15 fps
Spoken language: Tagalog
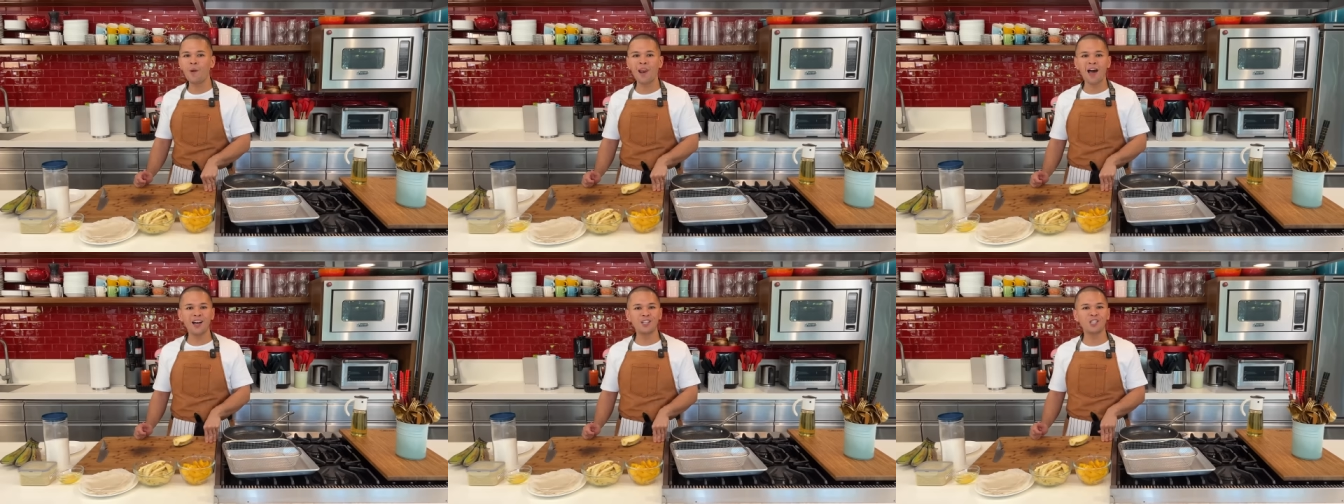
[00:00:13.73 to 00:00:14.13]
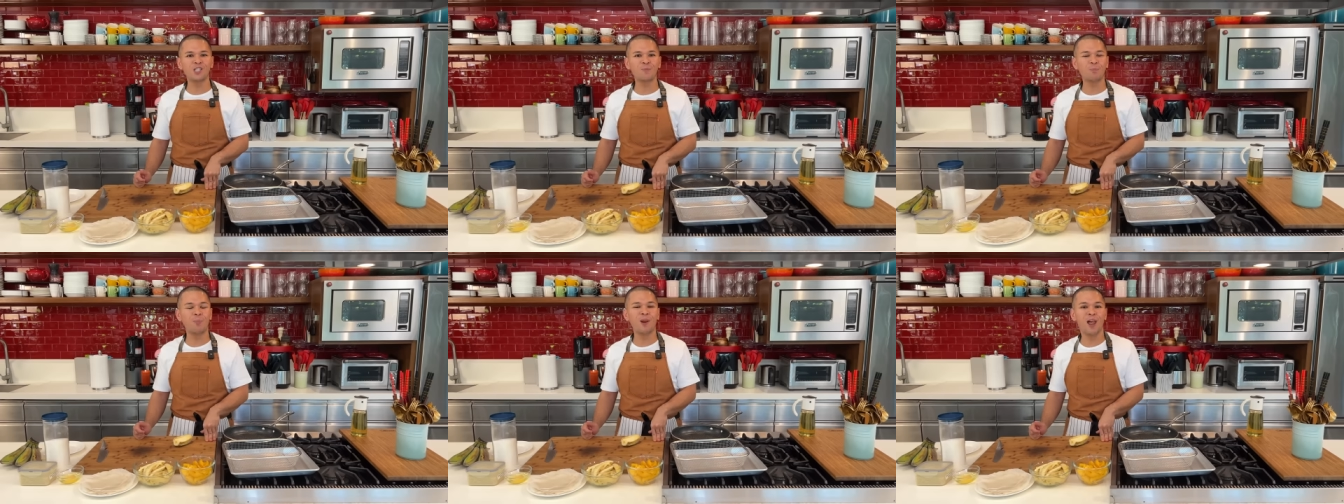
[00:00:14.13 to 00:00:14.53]

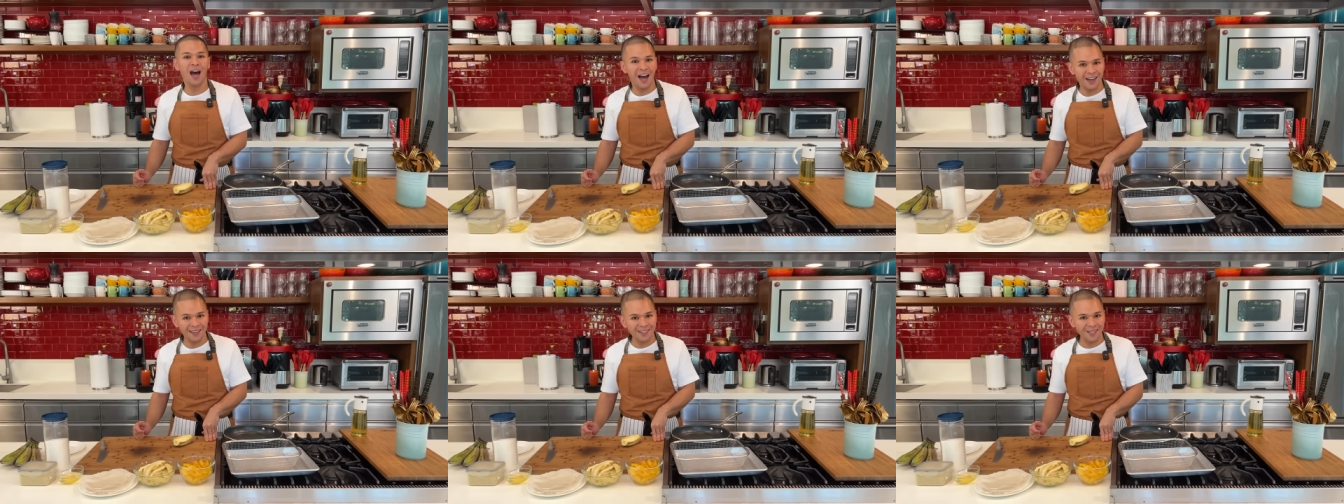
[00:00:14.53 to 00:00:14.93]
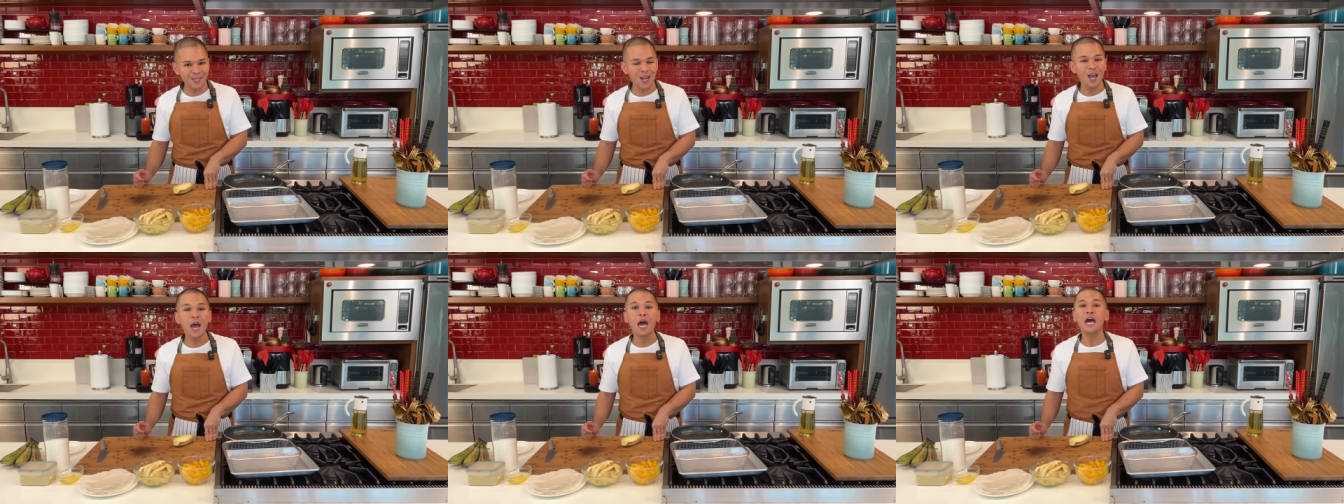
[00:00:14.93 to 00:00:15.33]
plus plus
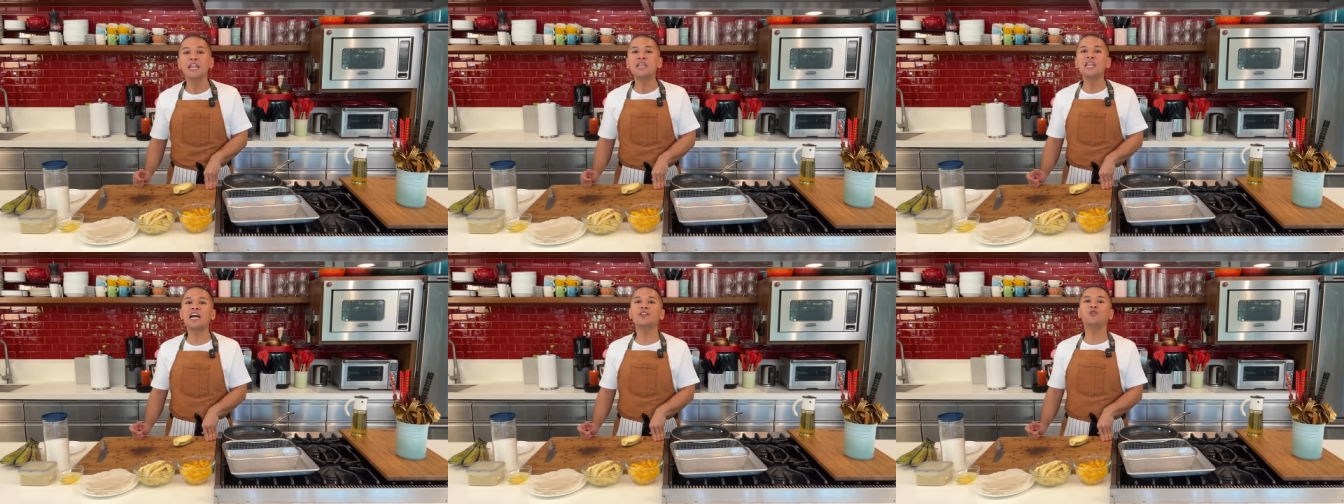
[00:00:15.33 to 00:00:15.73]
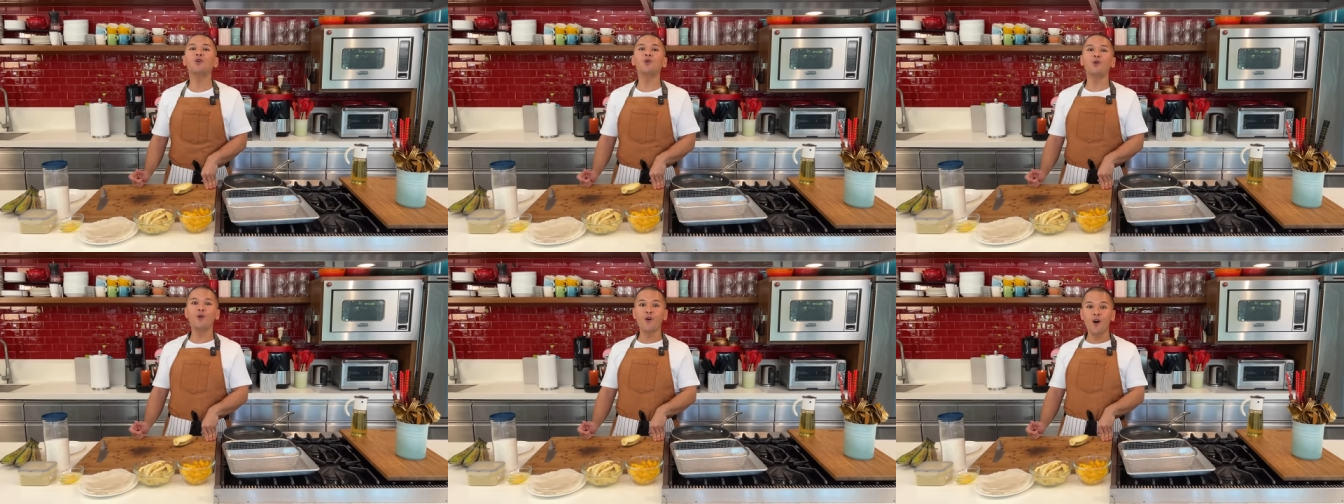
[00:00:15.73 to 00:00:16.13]
na
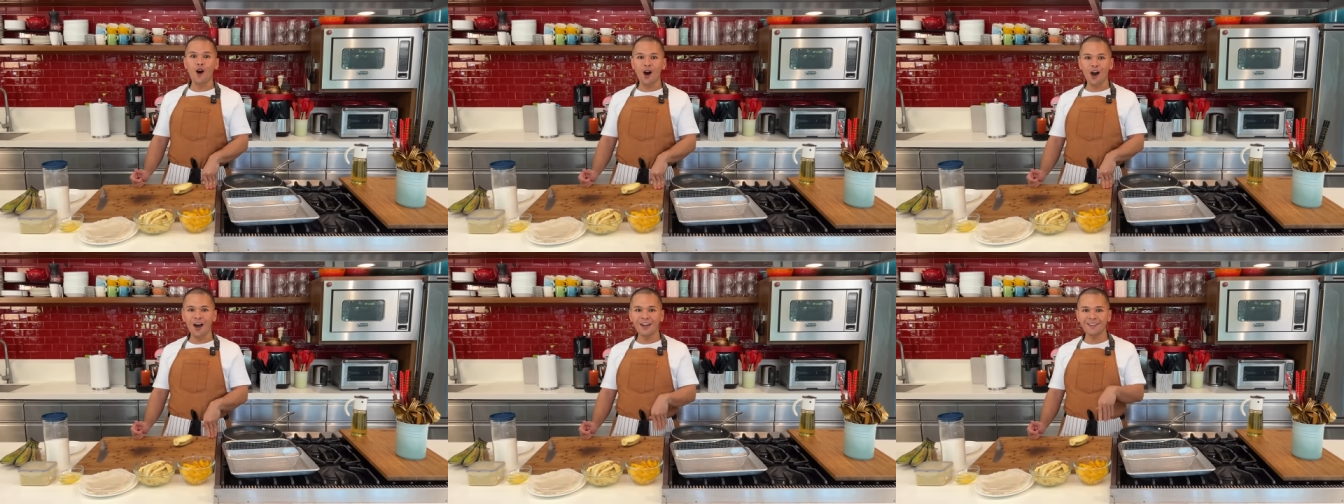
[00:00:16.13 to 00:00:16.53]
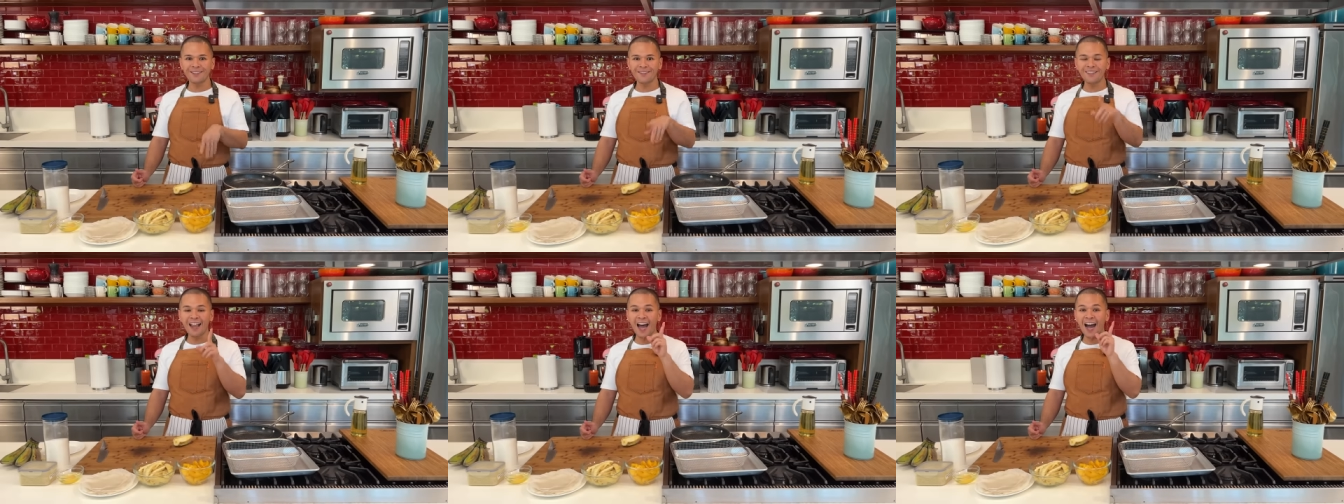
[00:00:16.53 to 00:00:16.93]
turon
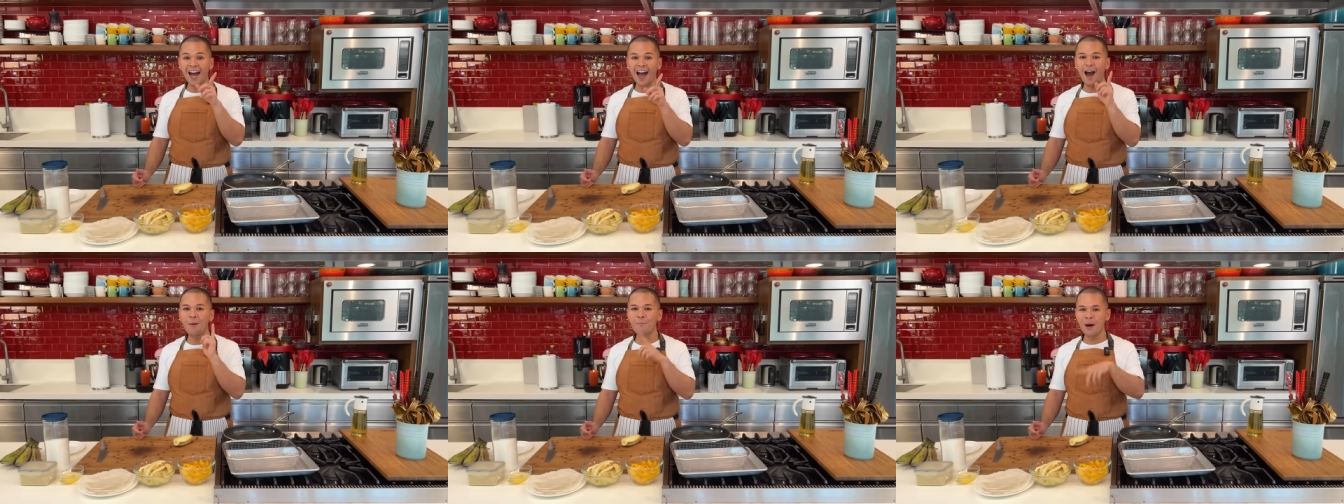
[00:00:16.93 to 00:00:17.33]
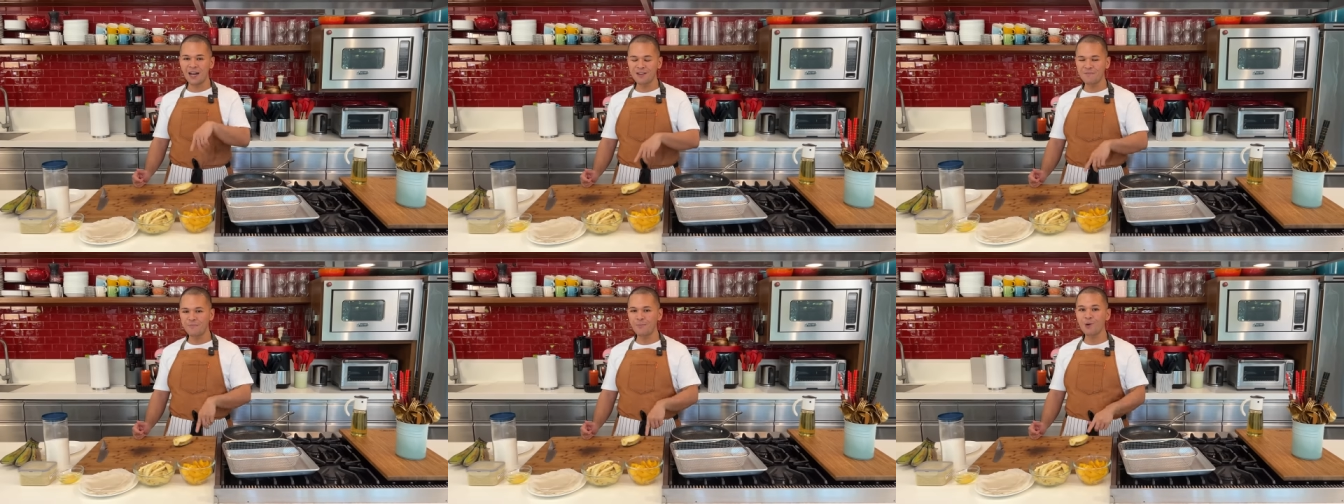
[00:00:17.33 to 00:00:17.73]
ng
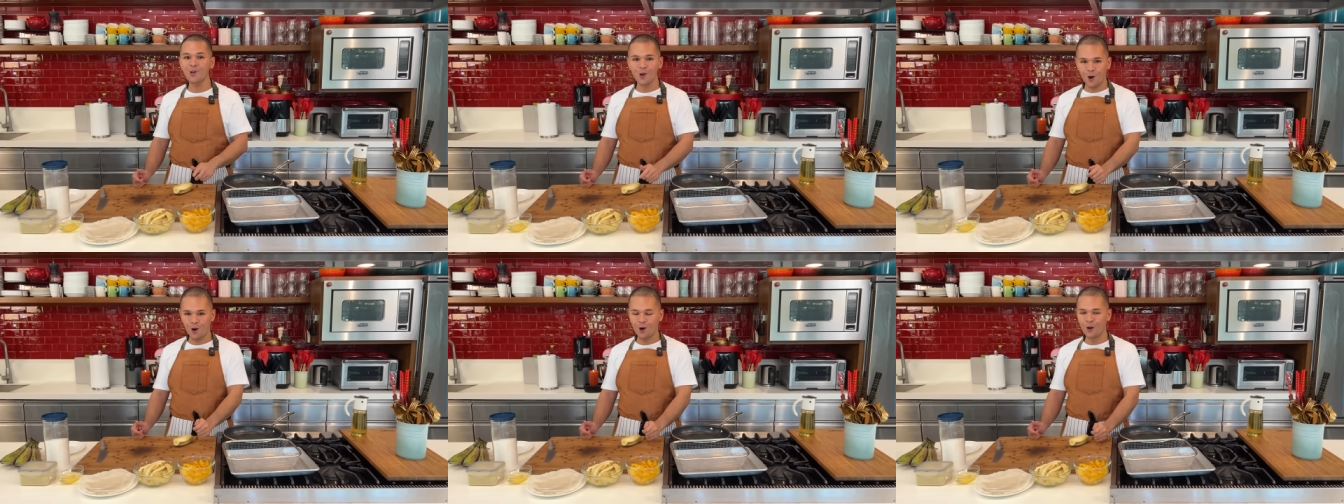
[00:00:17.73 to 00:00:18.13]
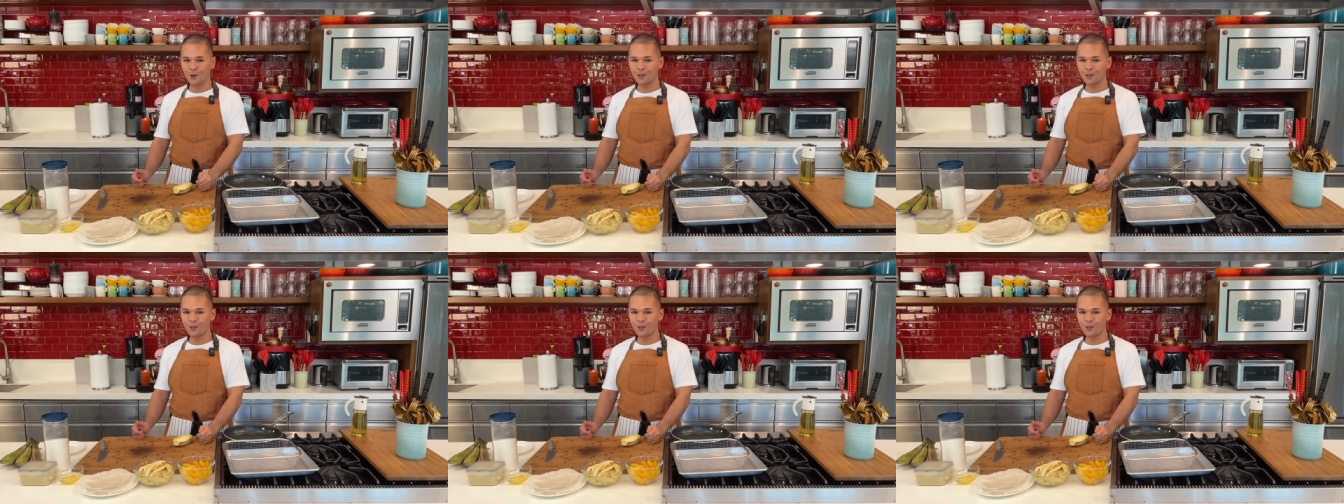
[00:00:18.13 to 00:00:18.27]
amanpulo.